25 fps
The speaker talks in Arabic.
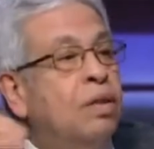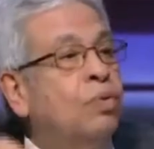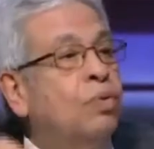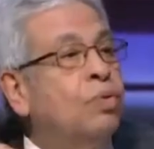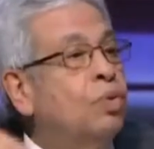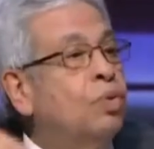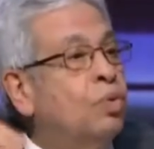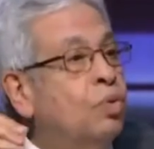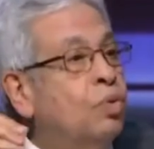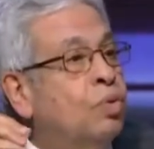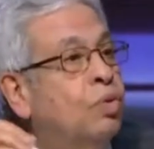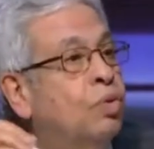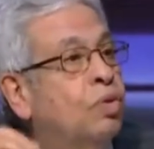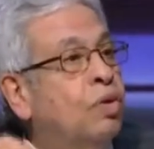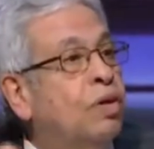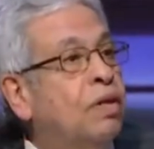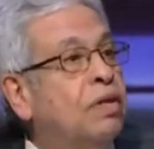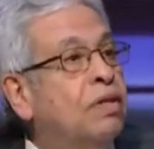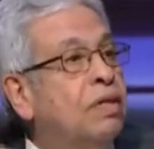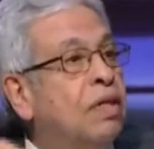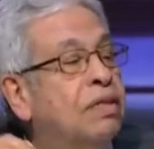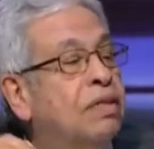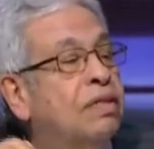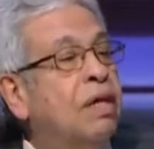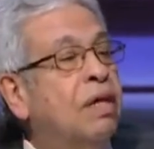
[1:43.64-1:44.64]
تكون
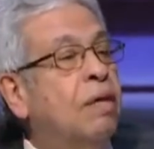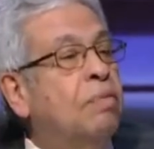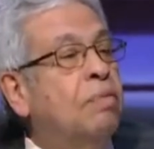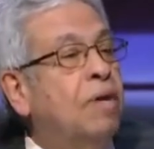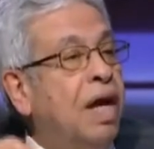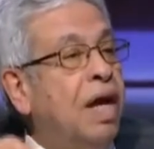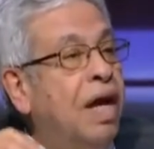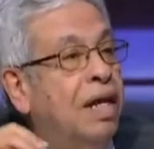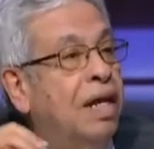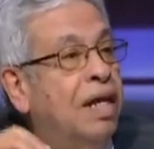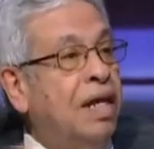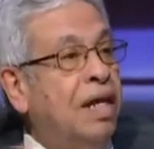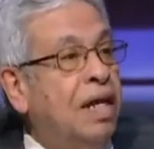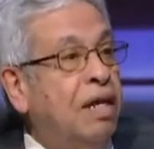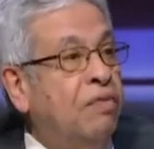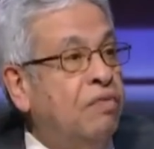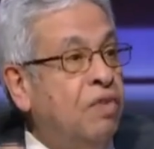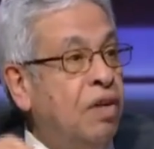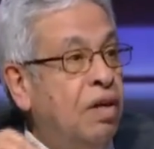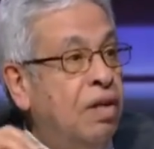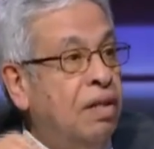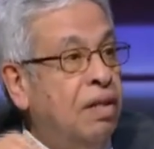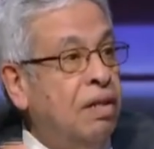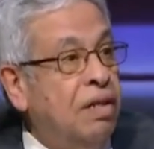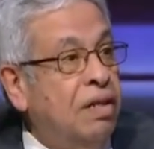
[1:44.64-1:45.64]
اوكرانيا تابعه للحلف
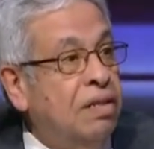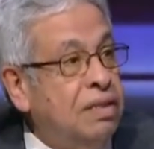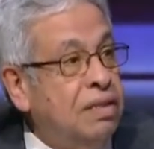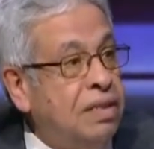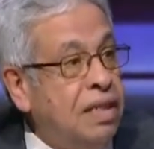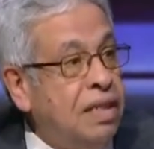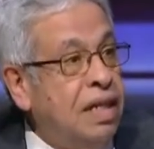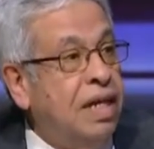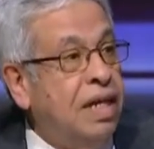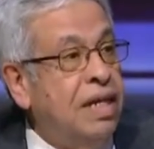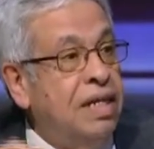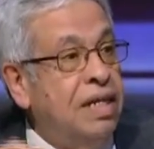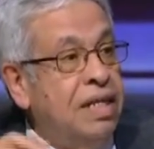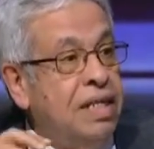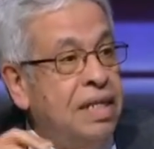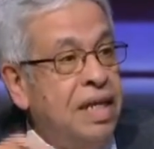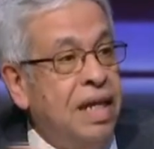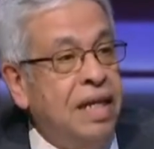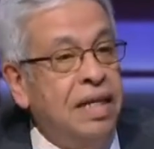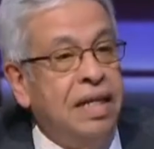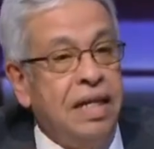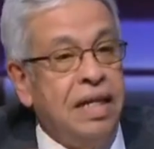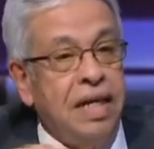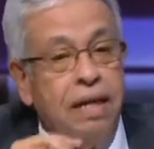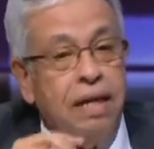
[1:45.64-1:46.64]
الاطلنطي لان
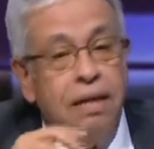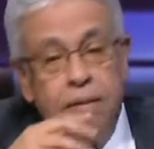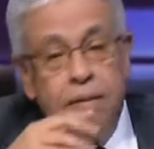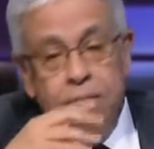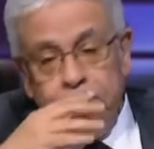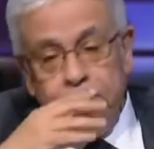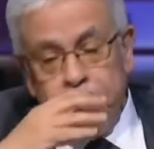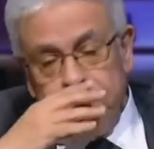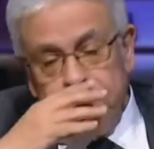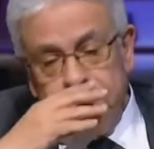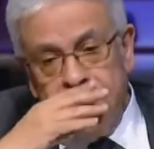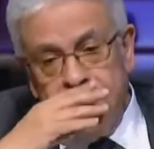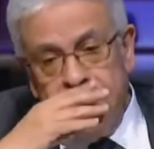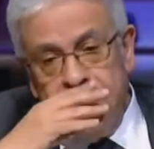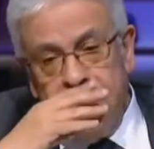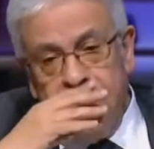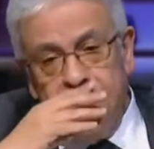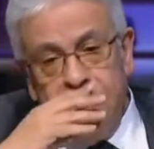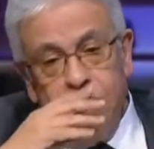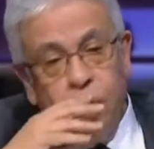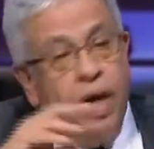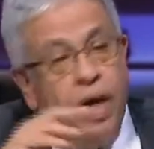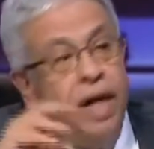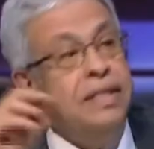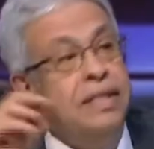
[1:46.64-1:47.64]
ذلك
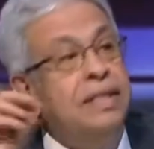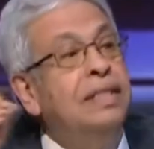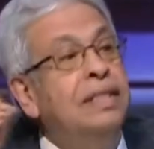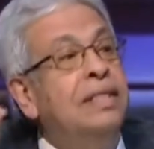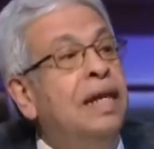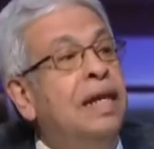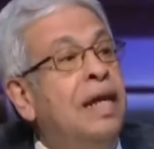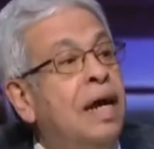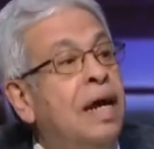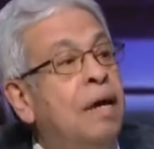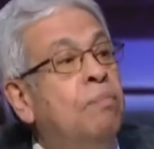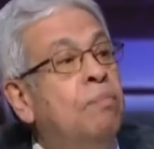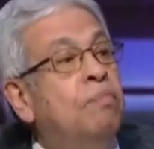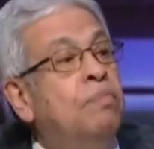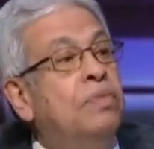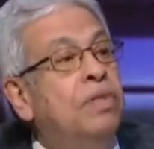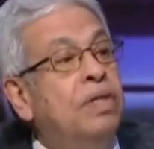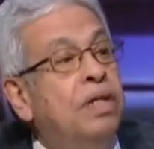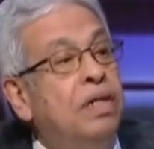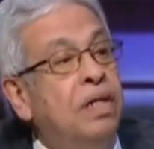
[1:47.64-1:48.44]
يهدد الامن